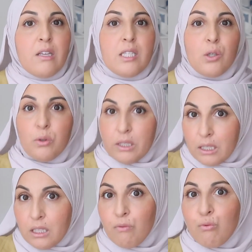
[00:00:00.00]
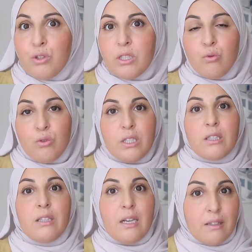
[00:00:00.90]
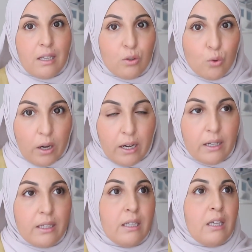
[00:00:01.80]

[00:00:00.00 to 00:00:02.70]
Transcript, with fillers: C'est le guide qui vous dit de dire tel et tel doigt.